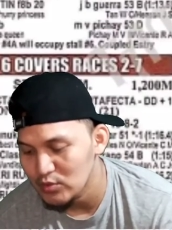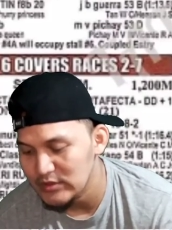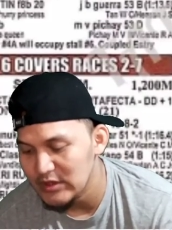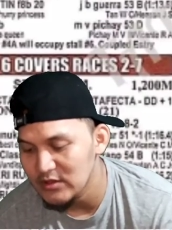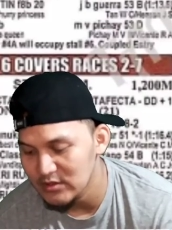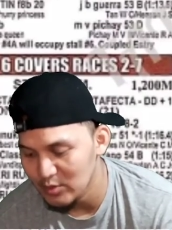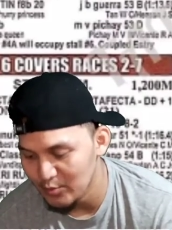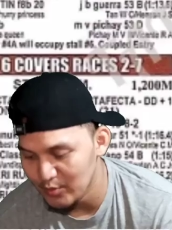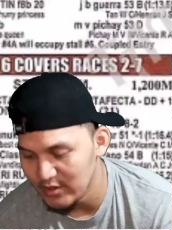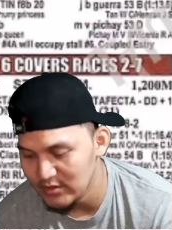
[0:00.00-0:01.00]
Sunday
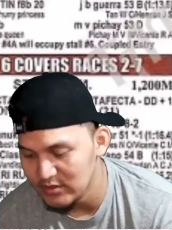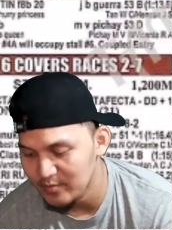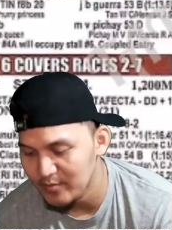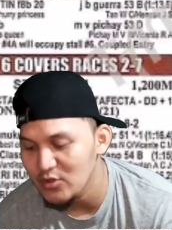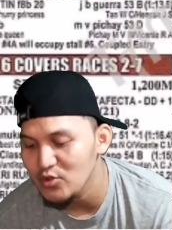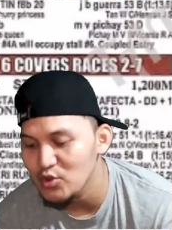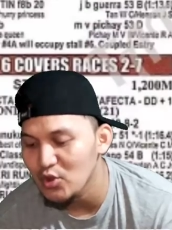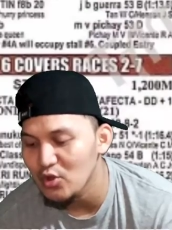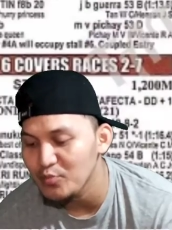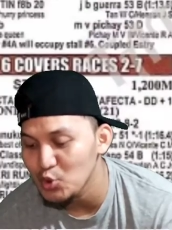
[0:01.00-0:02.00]
Surprise. Panigundo
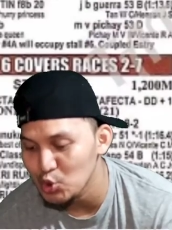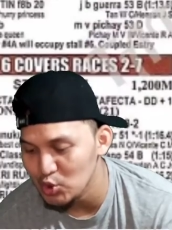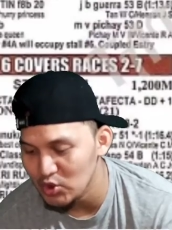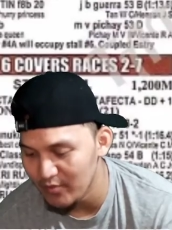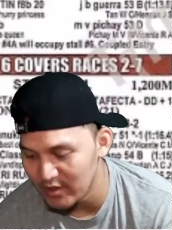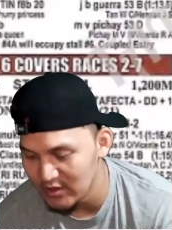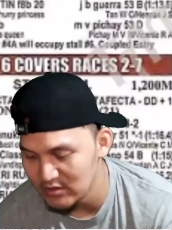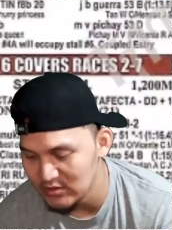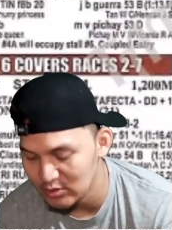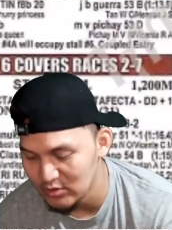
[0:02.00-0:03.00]
ko puso sa
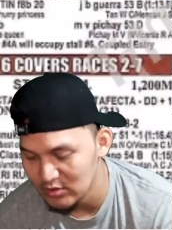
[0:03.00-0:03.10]
paraiso.